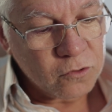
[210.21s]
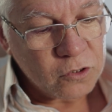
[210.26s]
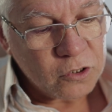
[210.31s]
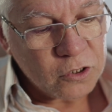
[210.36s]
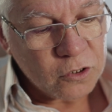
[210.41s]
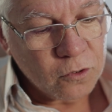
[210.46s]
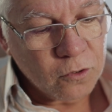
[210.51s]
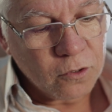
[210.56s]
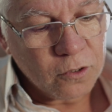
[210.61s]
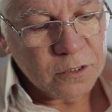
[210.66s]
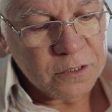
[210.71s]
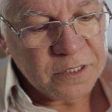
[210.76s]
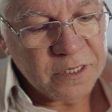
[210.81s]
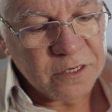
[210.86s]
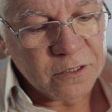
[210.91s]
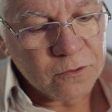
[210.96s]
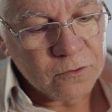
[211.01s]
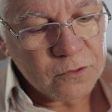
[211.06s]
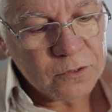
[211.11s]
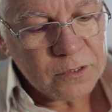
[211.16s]
Y el
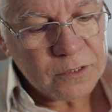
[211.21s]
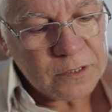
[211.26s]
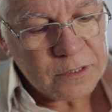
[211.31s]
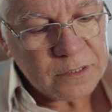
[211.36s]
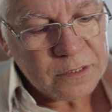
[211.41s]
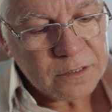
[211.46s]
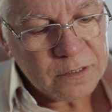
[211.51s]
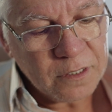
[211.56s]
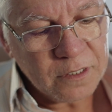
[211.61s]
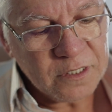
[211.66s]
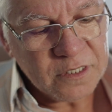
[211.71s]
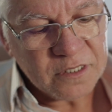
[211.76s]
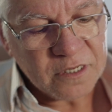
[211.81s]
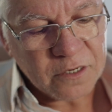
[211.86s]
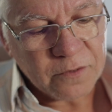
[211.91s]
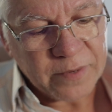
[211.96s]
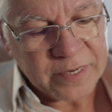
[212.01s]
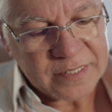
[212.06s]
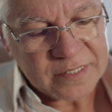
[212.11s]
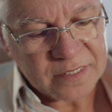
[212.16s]
Señor Dios le
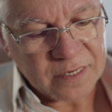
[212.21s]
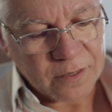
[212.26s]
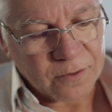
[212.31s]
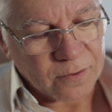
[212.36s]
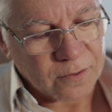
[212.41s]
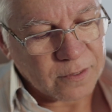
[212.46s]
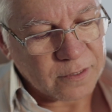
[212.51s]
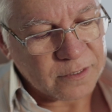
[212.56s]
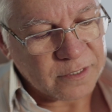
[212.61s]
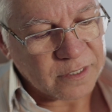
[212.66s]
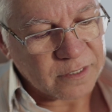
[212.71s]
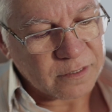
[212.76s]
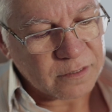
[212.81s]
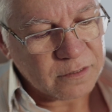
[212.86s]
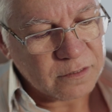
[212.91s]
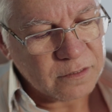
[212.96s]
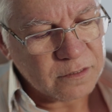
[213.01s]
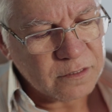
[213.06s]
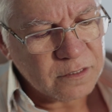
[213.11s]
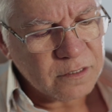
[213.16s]
dio esta orden.
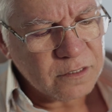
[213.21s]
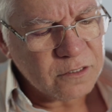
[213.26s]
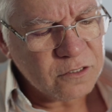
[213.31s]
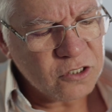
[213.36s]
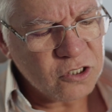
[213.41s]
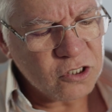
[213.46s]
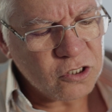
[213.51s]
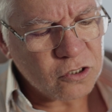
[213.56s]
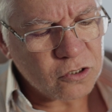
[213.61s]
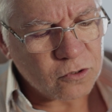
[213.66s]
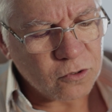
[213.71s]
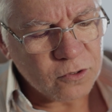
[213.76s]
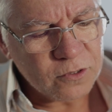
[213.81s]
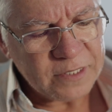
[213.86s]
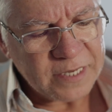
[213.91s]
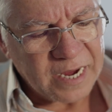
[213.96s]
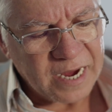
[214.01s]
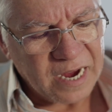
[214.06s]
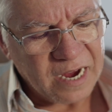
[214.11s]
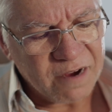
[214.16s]
De
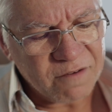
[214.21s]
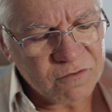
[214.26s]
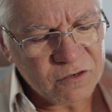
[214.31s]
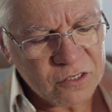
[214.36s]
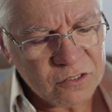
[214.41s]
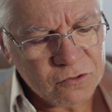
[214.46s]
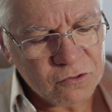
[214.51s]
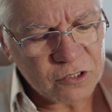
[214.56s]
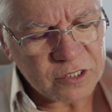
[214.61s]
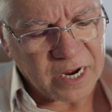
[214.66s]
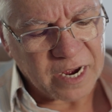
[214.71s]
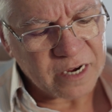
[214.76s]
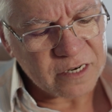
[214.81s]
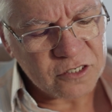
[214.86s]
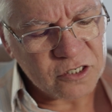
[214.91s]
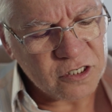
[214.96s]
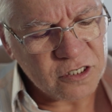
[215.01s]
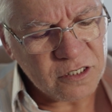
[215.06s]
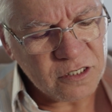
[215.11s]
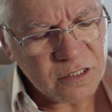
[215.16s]
todo árbol del
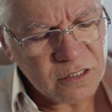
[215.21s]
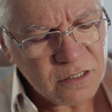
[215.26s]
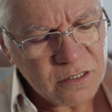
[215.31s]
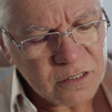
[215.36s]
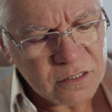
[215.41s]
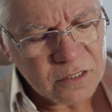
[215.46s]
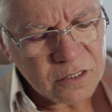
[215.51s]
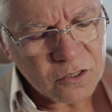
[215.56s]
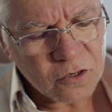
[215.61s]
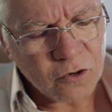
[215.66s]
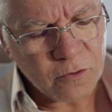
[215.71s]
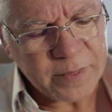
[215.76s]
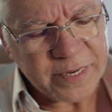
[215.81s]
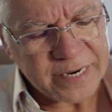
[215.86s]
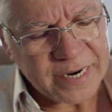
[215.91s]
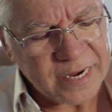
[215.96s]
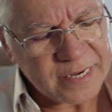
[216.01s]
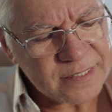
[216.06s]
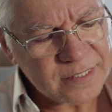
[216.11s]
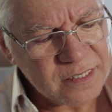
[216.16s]
jardín
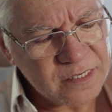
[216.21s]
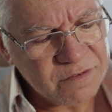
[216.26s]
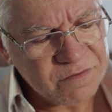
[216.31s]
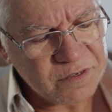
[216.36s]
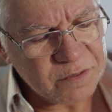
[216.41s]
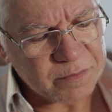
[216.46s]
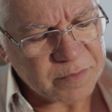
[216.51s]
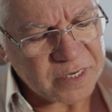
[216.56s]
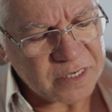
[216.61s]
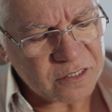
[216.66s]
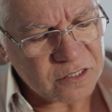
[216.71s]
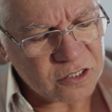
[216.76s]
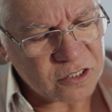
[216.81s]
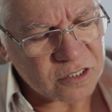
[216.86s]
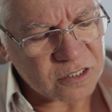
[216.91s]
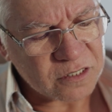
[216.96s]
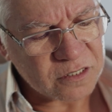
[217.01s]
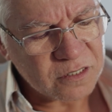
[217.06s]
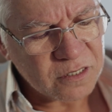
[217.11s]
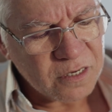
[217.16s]
comerás
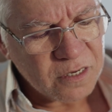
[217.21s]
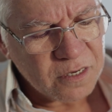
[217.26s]
libremente,